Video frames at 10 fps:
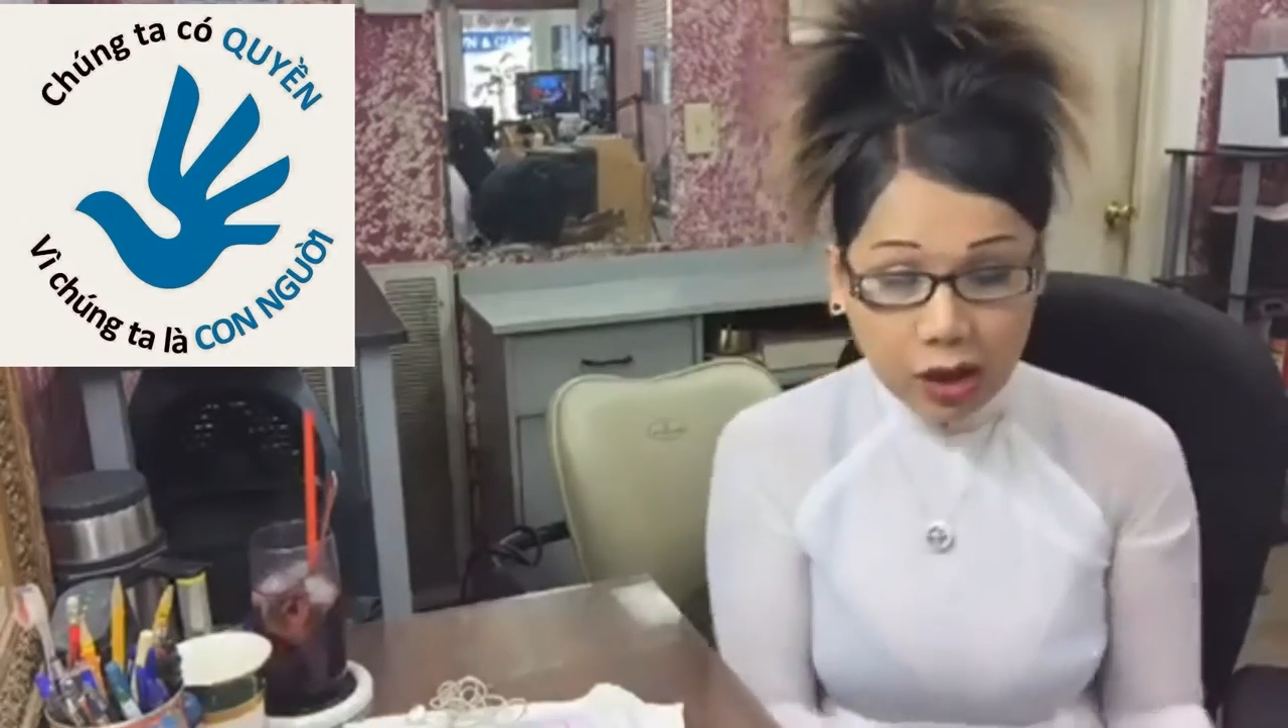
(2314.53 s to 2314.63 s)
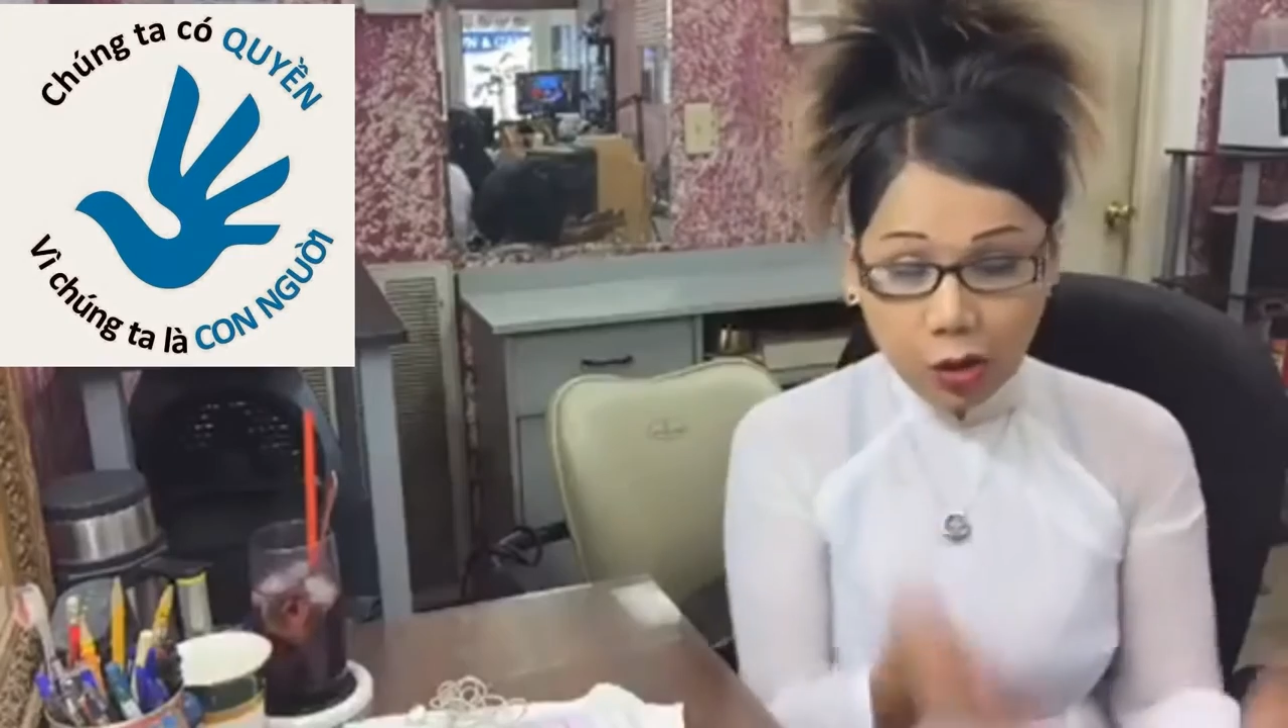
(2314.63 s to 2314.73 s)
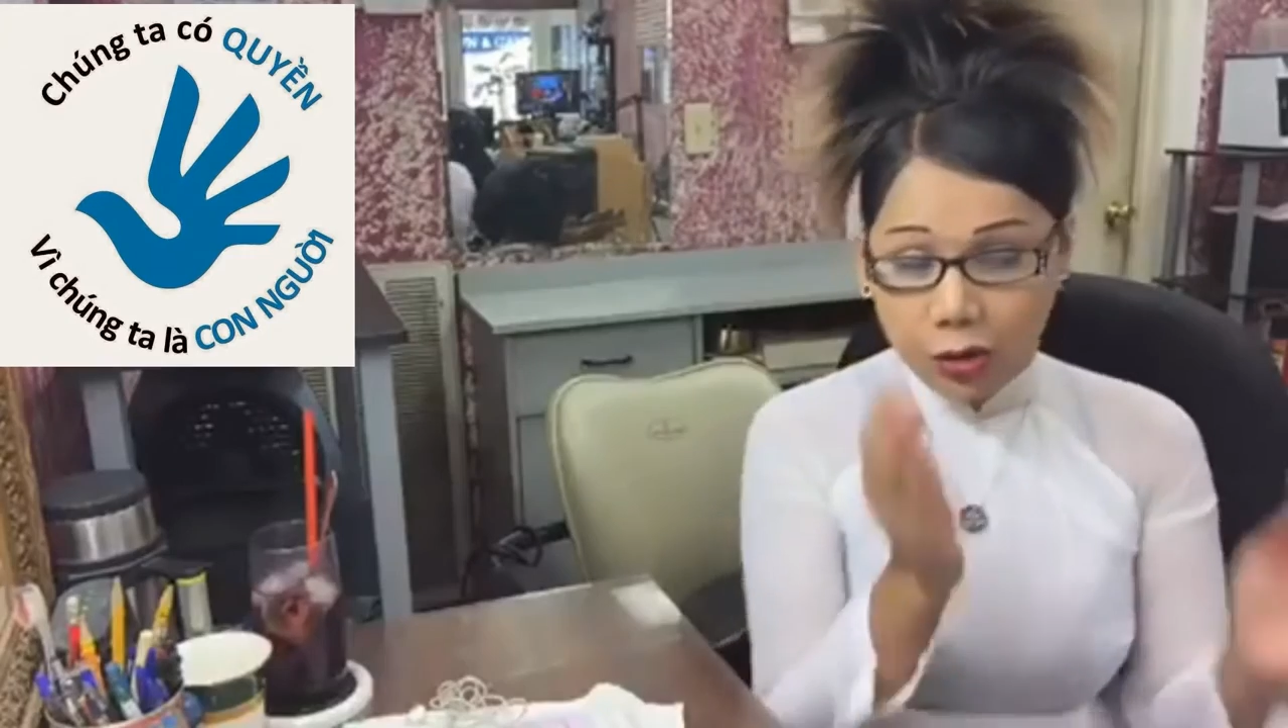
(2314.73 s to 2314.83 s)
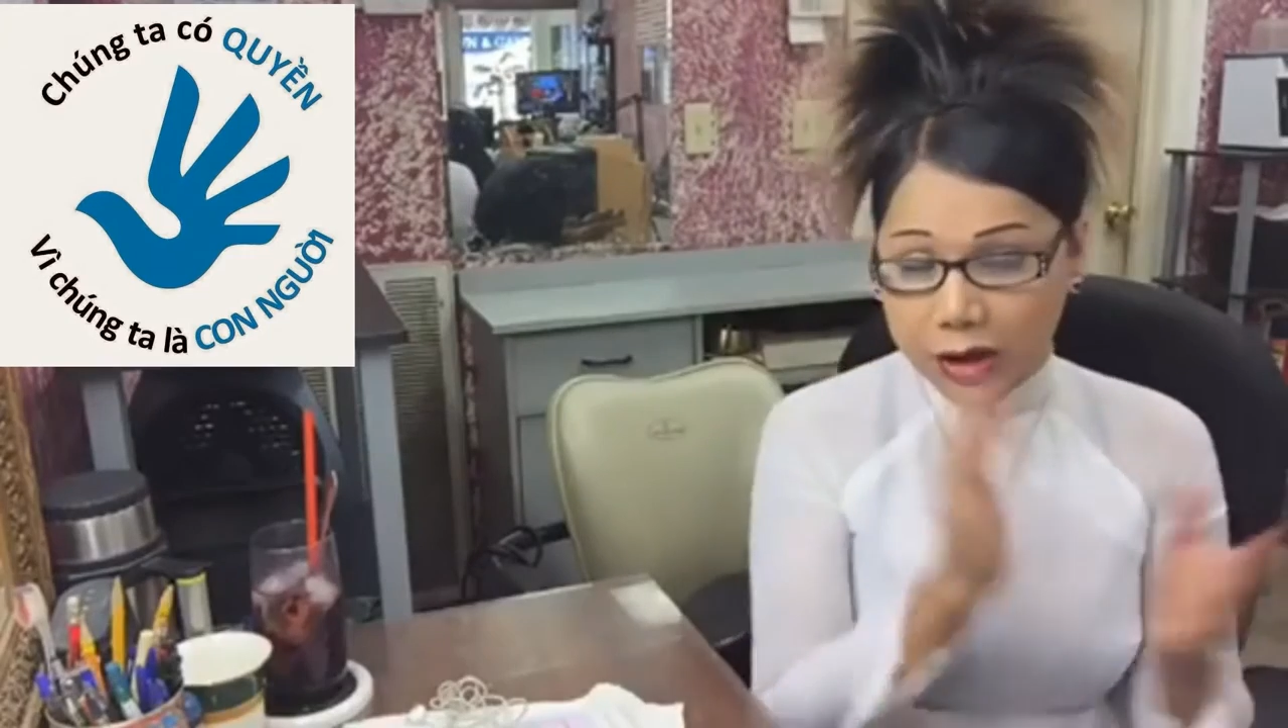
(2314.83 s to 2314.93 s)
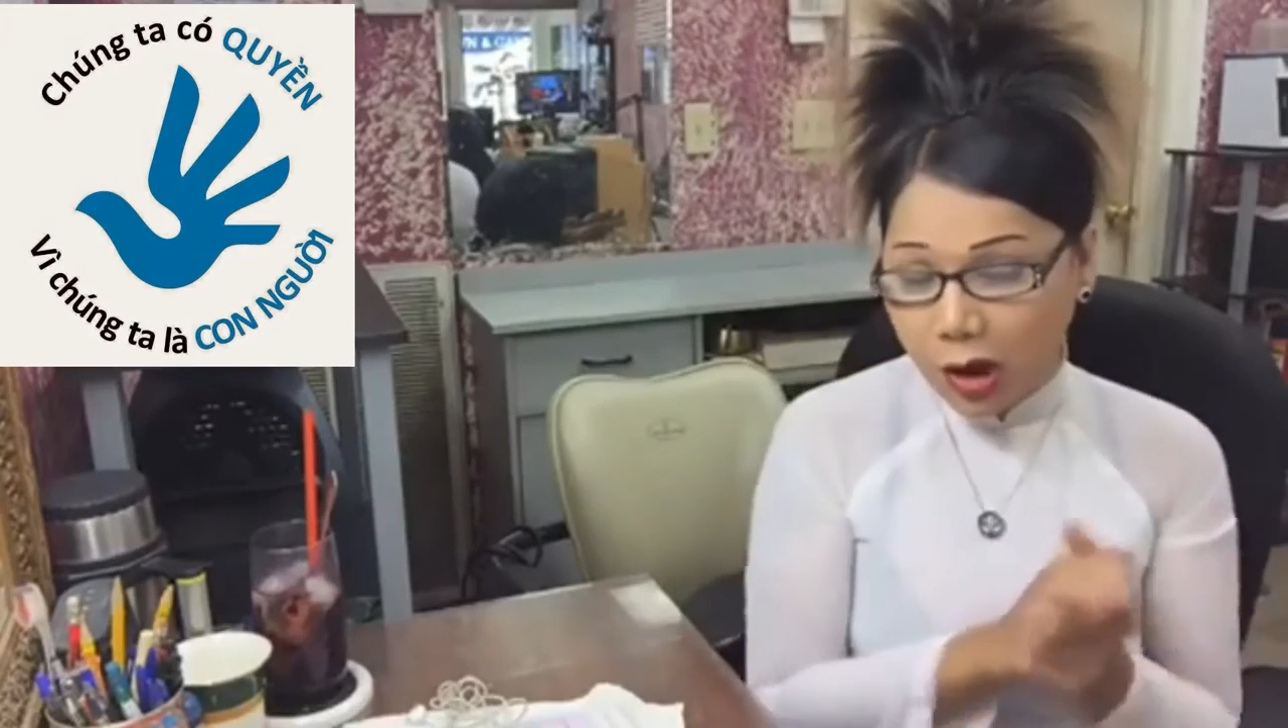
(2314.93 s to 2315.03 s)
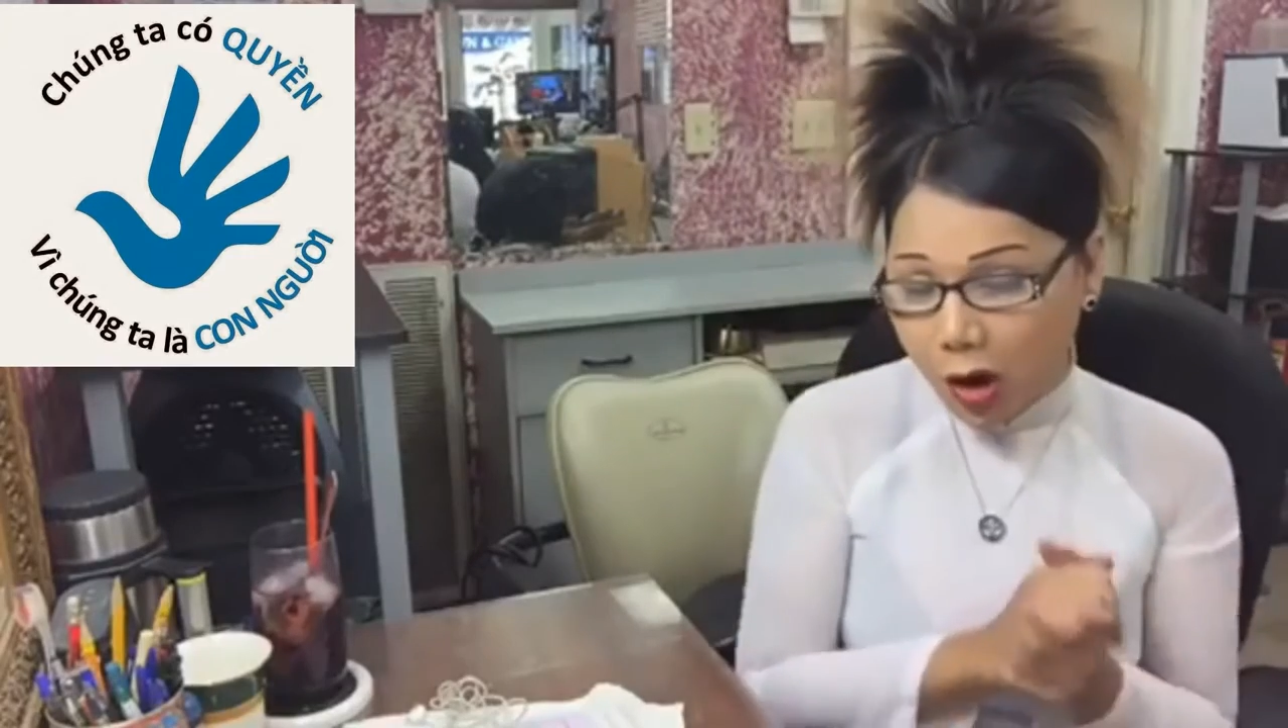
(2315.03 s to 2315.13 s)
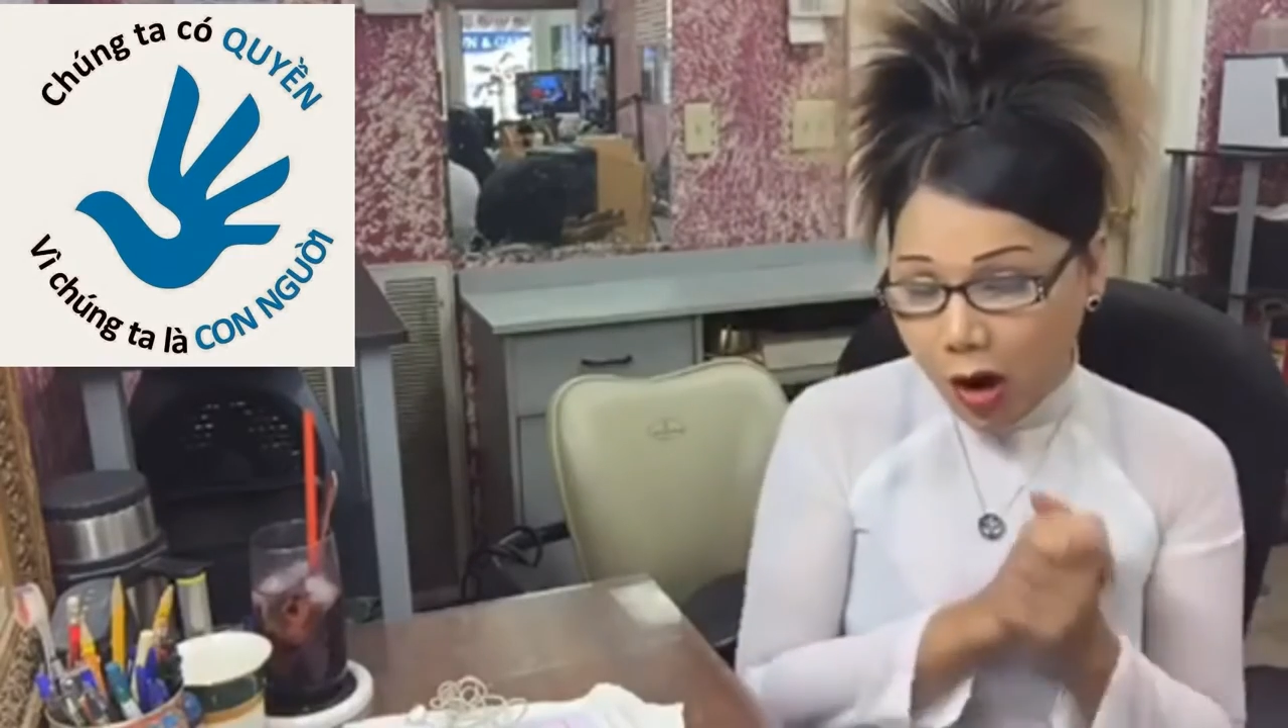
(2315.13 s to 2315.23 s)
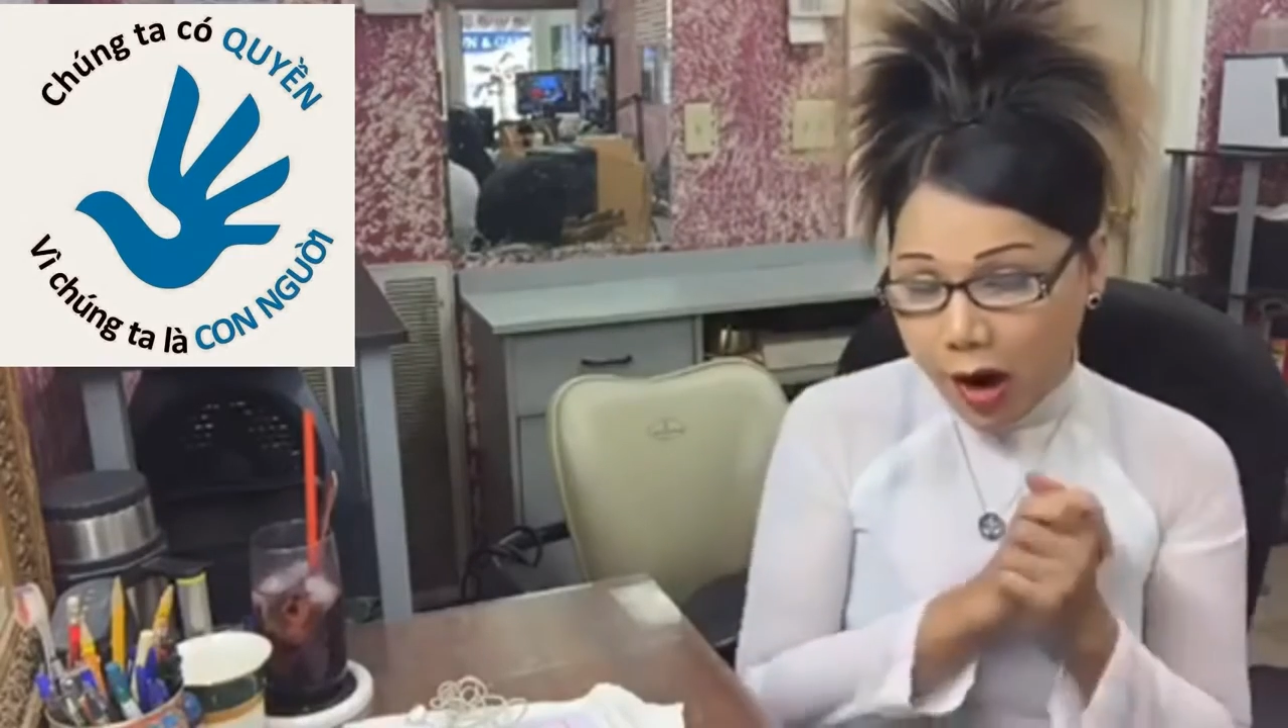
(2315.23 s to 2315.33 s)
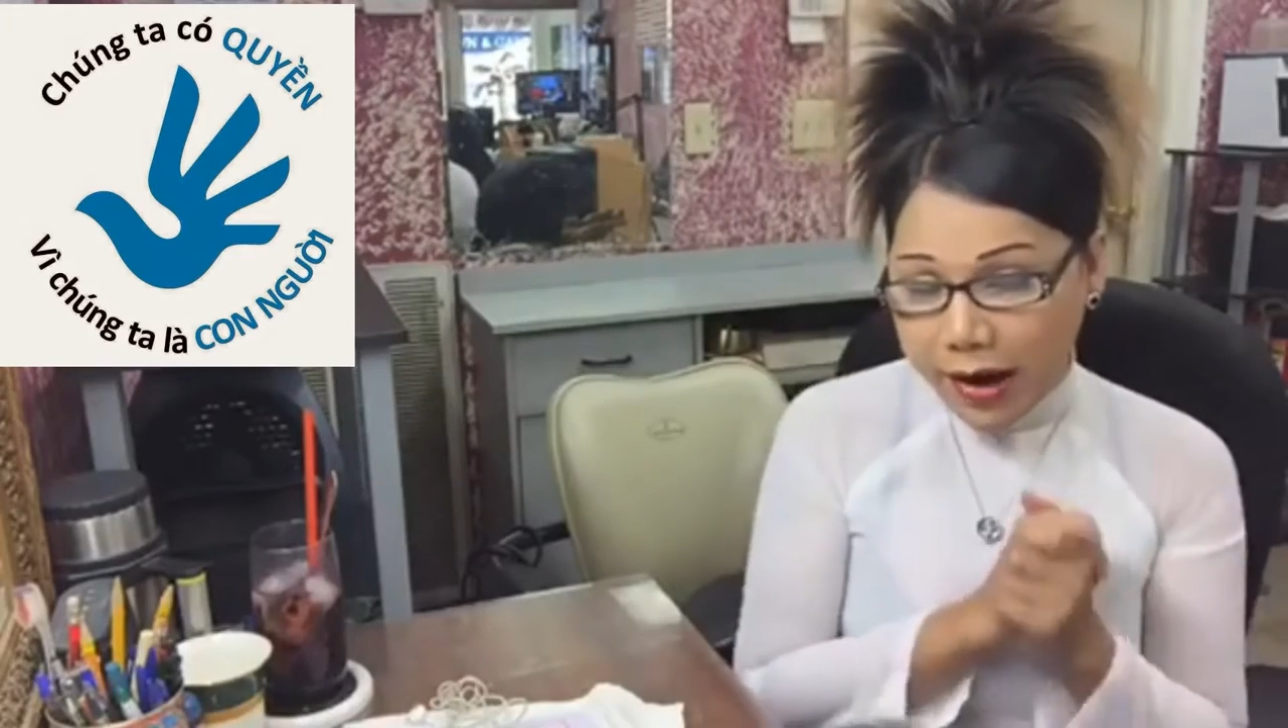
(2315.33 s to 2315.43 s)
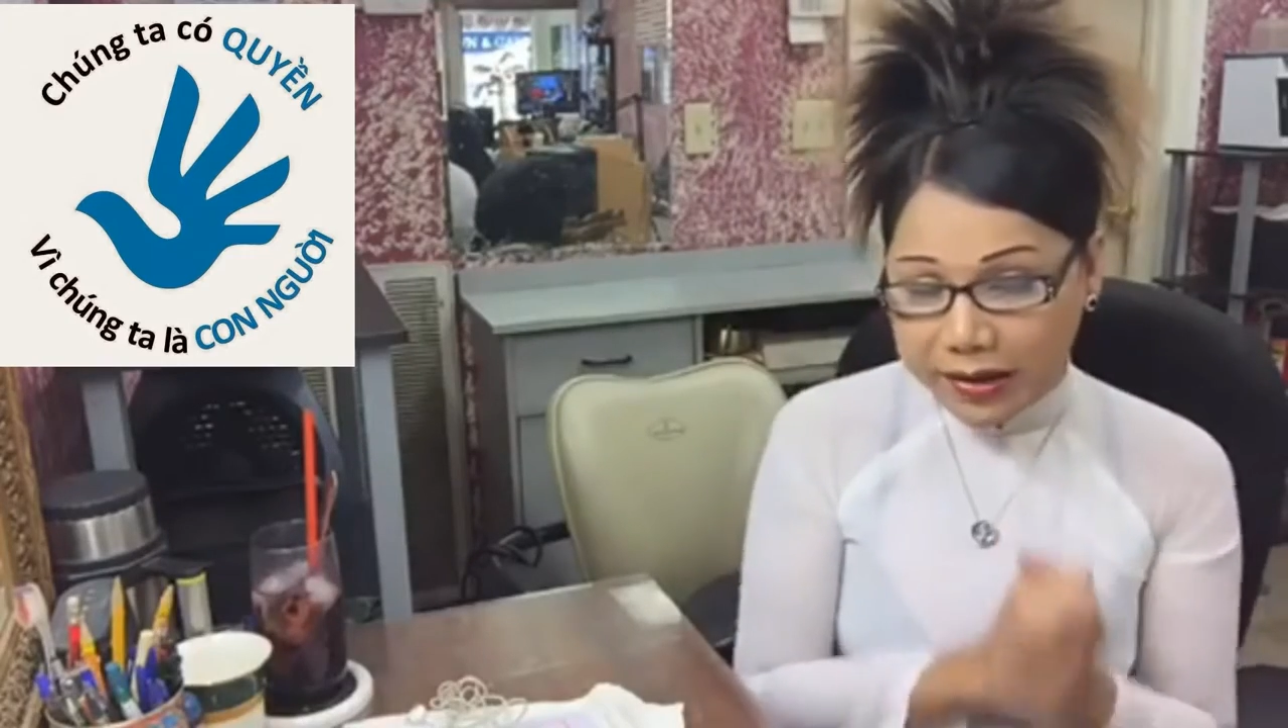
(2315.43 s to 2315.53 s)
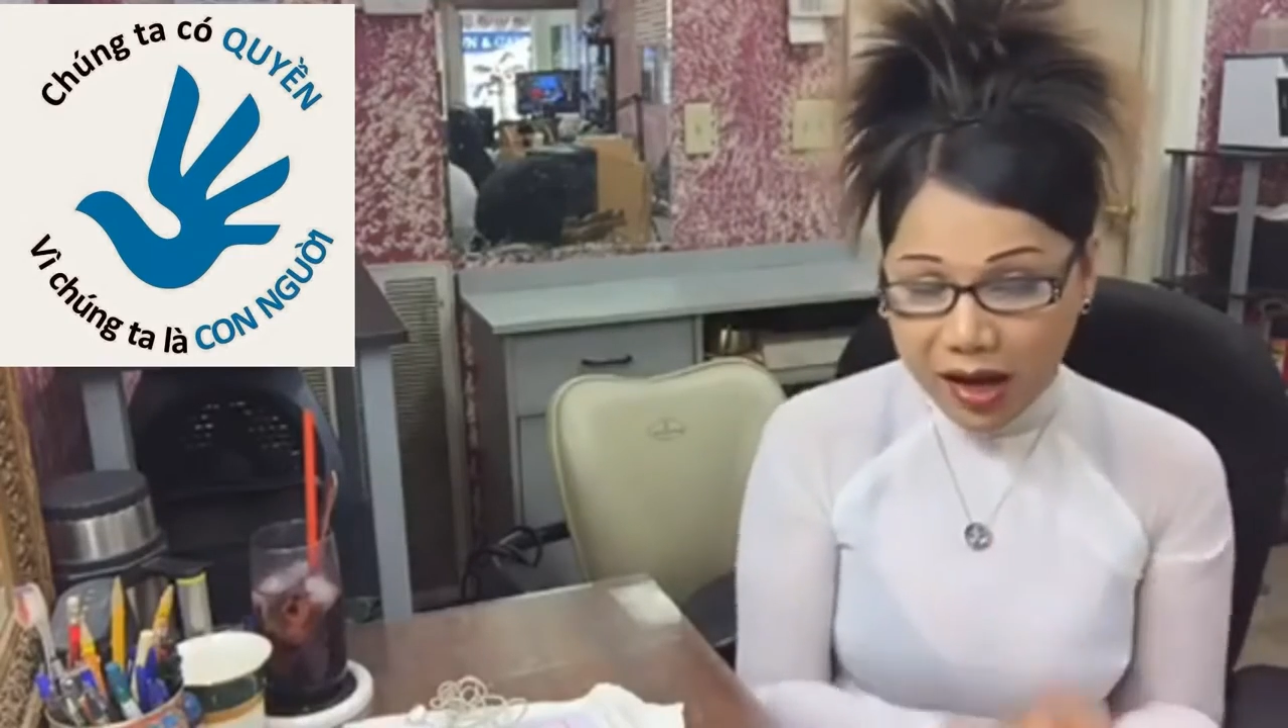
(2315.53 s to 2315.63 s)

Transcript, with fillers: tội cho